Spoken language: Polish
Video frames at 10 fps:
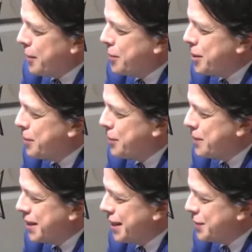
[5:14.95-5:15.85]
obaj się
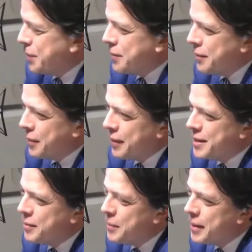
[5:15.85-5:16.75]
podpisaliśmy
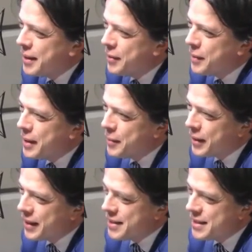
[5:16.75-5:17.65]
właśnie w imię, w imię
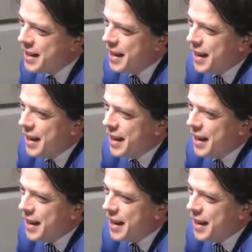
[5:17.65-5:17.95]
demokracji.